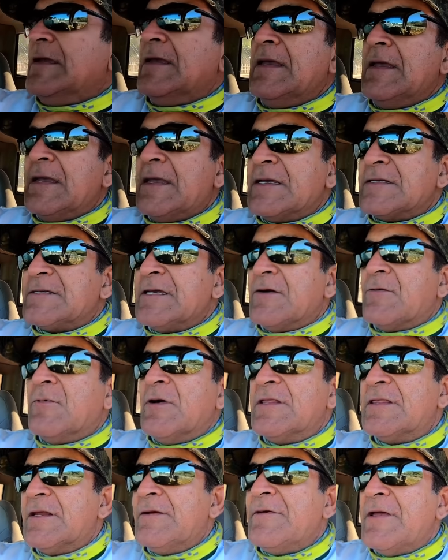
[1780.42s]
y que se
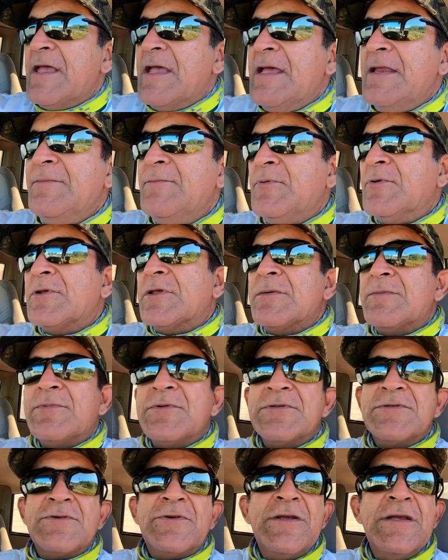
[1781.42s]
encuentre bien porque
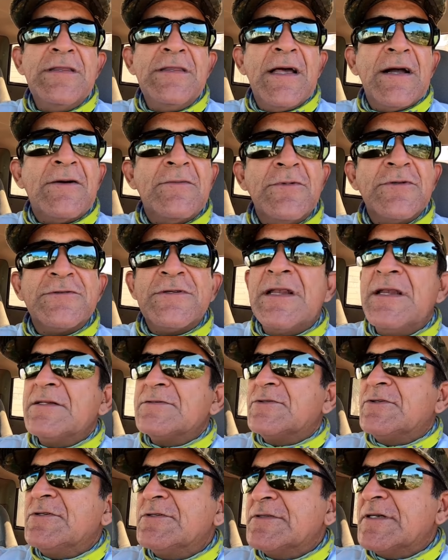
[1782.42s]
pues ahorita como están
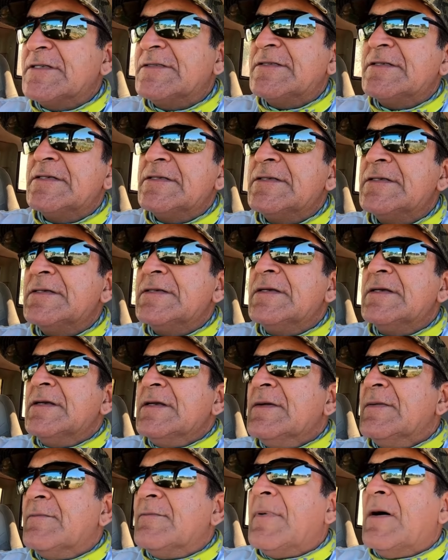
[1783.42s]
las cosas
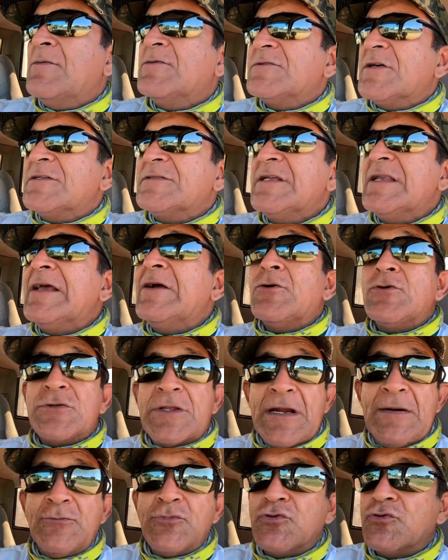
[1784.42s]
vamos a ver si le
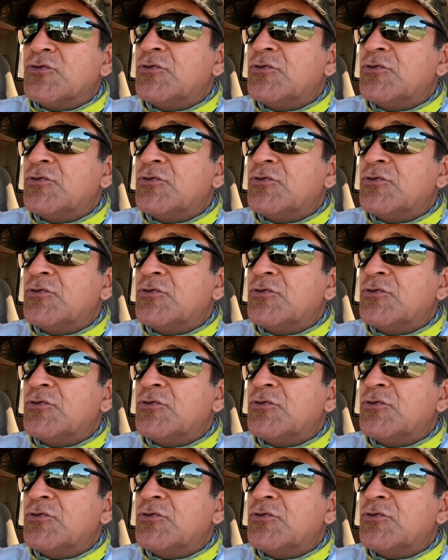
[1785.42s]
encontramos